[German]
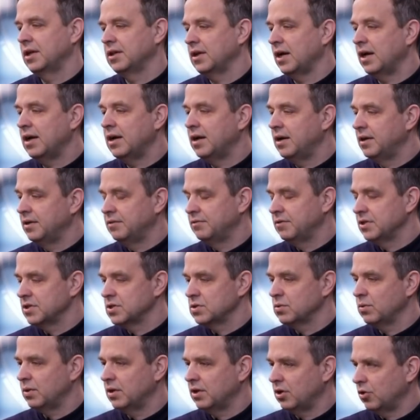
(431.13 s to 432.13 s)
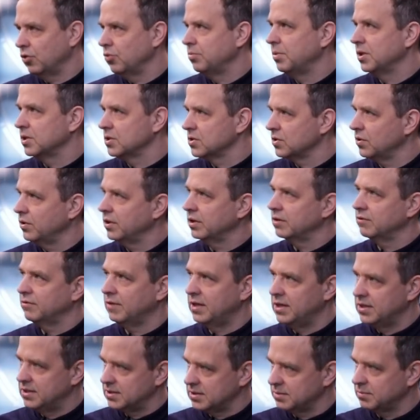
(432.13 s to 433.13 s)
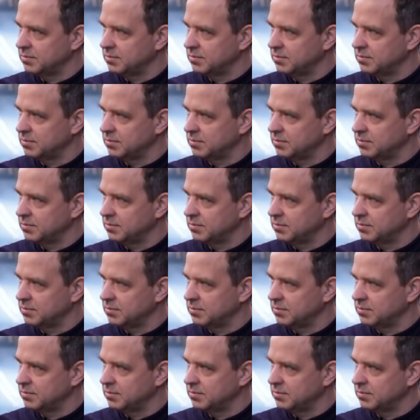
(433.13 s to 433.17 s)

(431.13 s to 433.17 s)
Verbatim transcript: hat alle Investoren auch überzeugt, weil es